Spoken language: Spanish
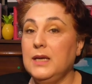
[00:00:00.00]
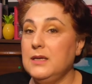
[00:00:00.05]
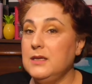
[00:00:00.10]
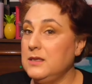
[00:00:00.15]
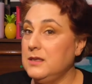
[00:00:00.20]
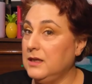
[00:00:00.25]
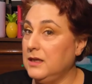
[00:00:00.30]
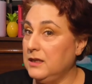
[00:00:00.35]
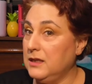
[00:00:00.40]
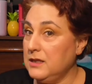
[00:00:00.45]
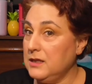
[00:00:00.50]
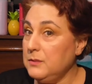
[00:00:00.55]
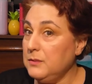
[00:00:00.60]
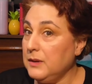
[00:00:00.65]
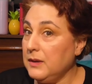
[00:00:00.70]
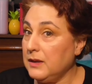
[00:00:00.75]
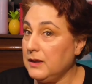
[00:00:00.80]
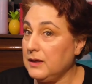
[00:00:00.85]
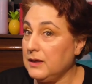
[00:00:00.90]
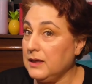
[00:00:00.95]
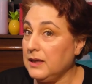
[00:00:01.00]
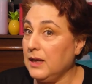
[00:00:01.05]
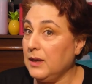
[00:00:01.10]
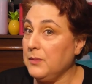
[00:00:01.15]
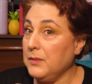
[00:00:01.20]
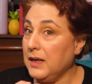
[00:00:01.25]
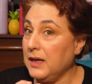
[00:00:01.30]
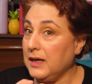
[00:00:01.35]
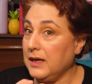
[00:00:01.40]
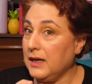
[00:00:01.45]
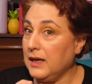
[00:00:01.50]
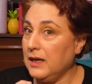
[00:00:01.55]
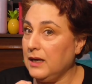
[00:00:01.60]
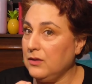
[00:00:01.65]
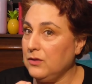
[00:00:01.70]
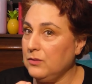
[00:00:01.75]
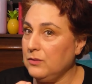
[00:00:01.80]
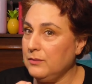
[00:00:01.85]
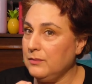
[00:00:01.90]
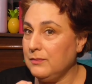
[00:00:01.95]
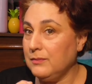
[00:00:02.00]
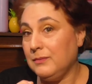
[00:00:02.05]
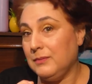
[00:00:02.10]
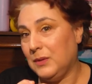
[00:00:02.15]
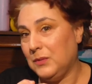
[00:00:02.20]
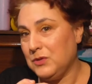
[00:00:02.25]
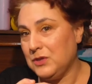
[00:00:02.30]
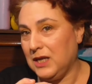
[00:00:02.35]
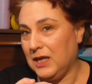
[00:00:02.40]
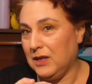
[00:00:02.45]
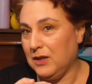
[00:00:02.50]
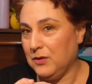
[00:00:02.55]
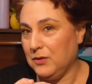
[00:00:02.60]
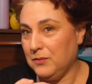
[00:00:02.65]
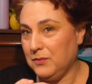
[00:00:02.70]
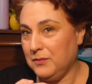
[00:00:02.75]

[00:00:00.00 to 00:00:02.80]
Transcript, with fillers: Si queréis ver qué me han regalado, vamos a ello.